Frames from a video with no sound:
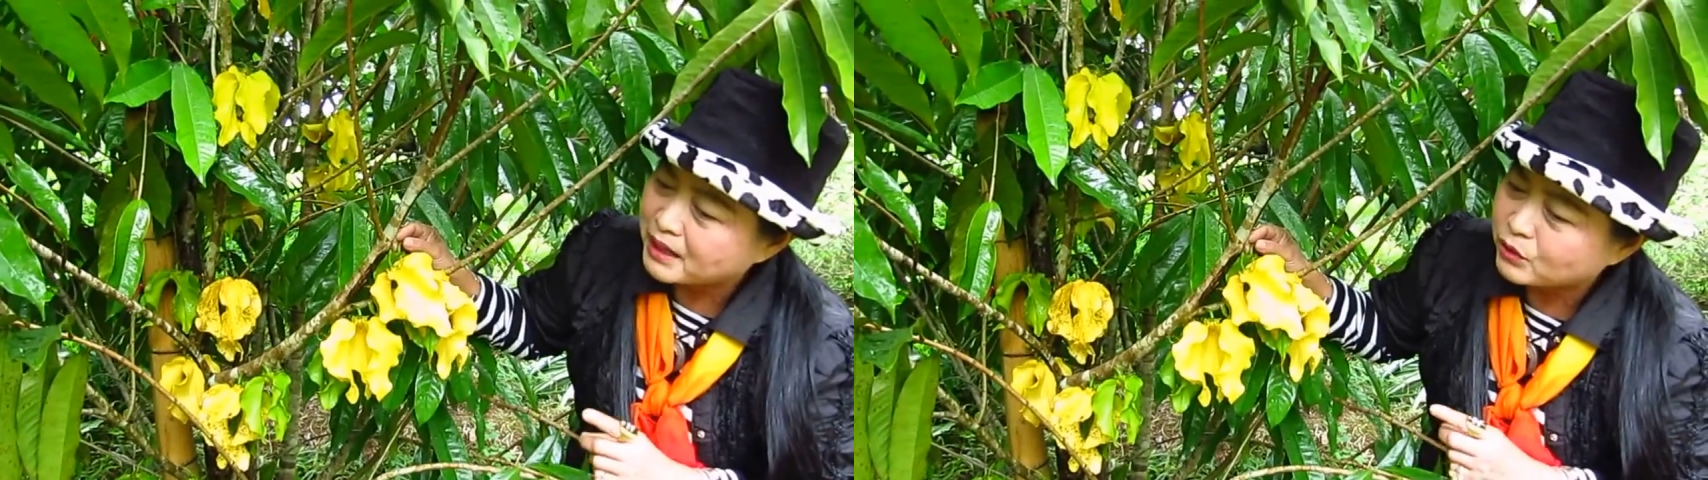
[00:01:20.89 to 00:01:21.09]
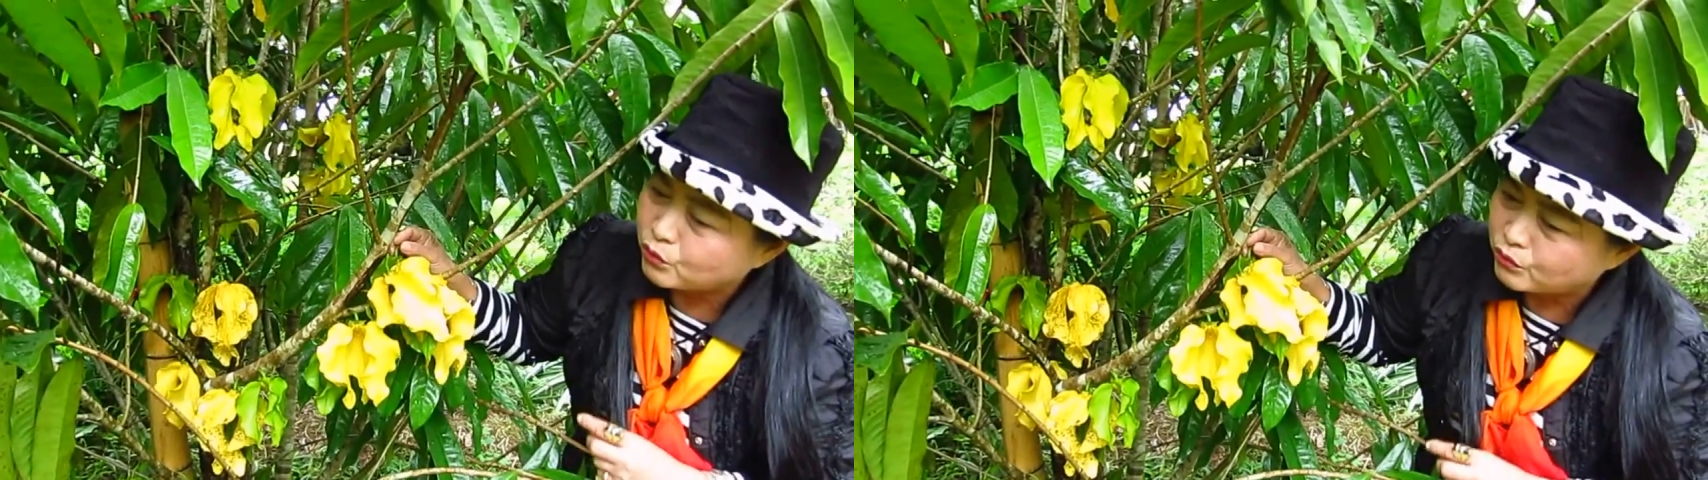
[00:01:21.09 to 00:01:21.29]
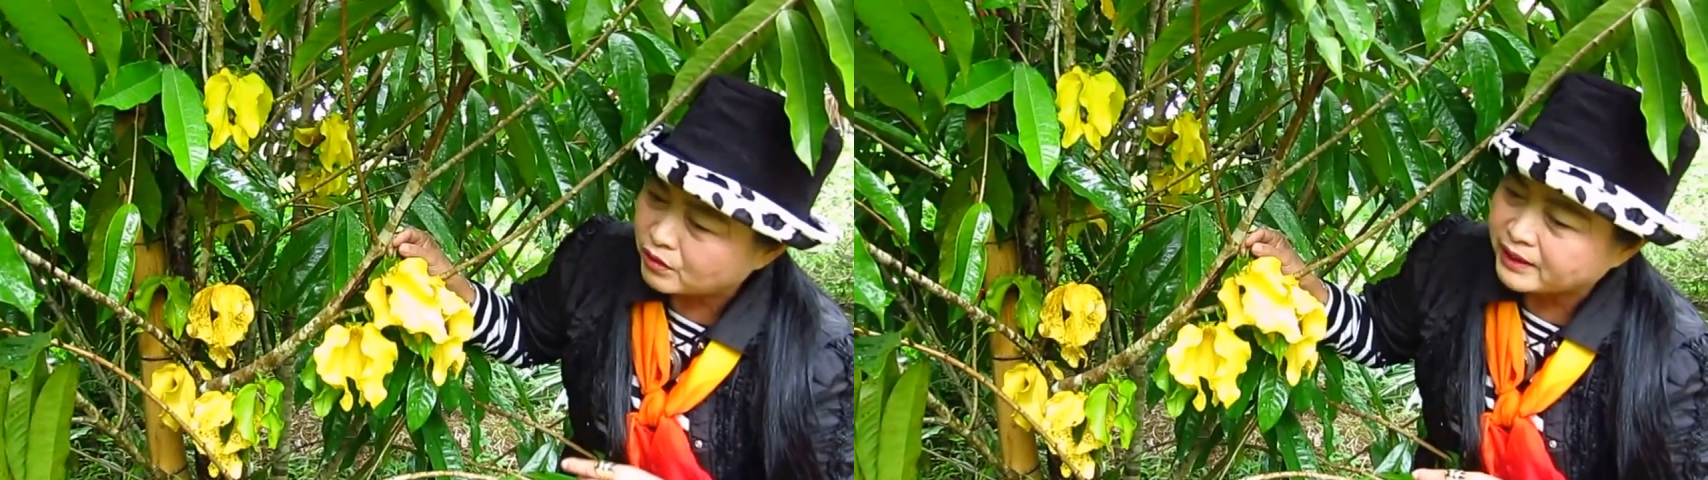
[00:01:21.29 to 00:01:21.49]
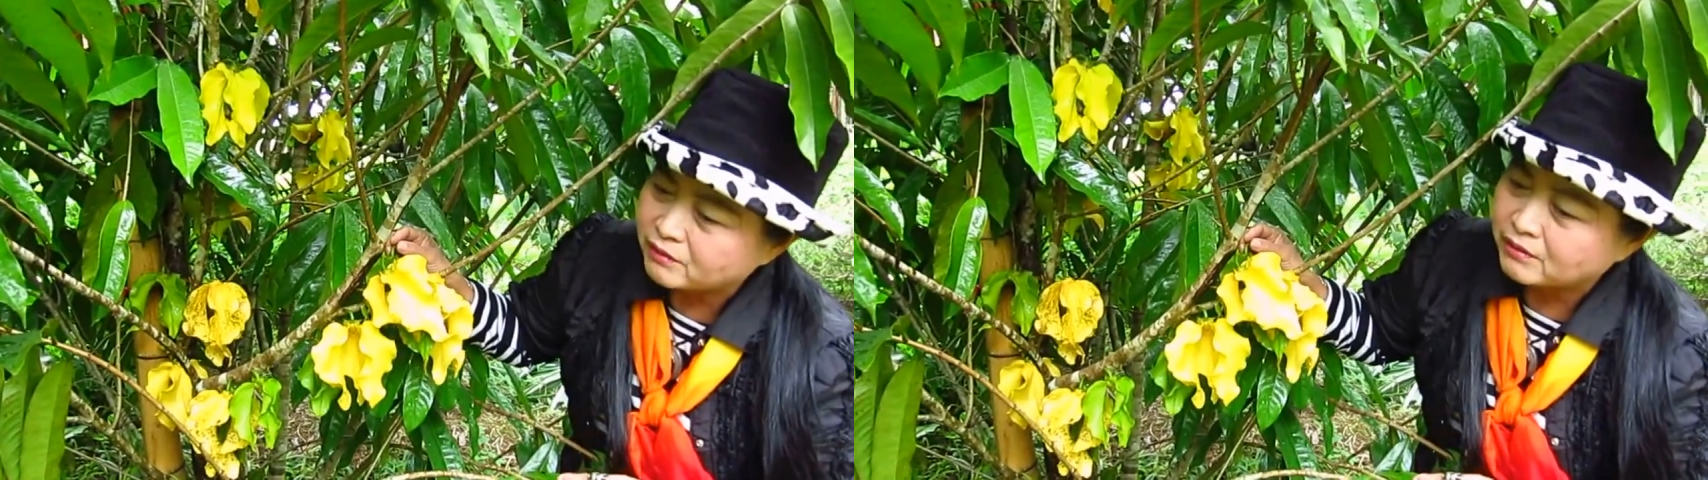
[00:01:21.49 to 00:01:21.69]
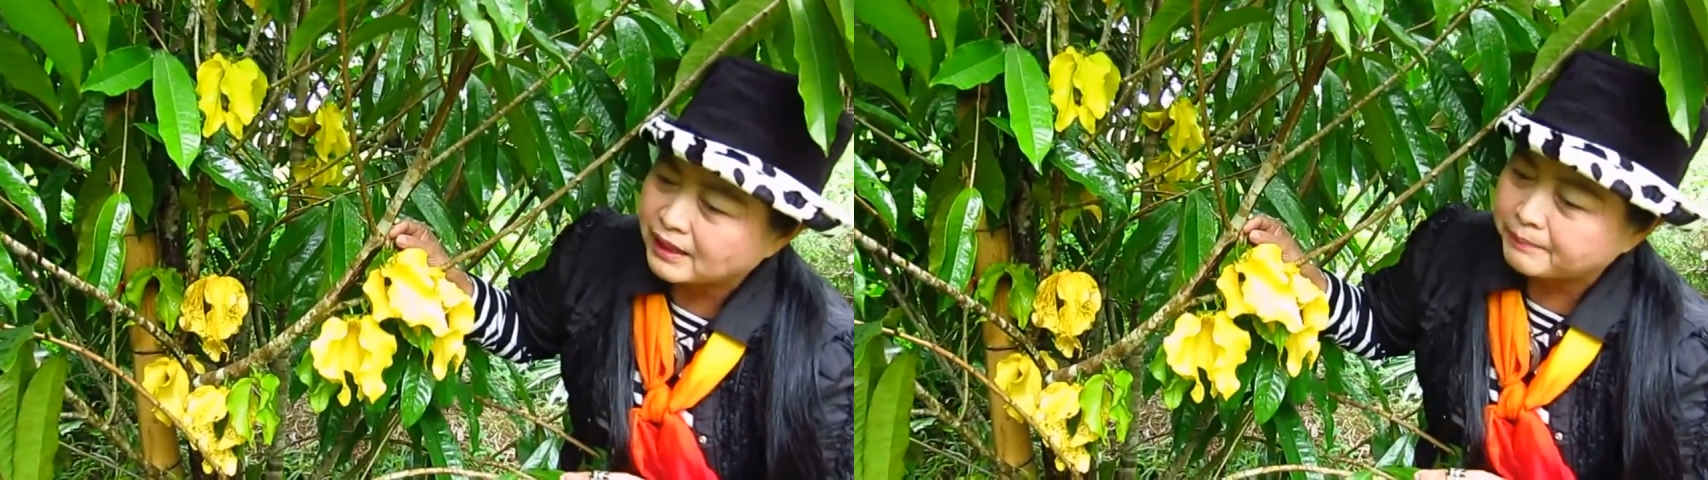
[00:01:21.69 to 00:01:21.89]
เมื่ออยู่วงเดียว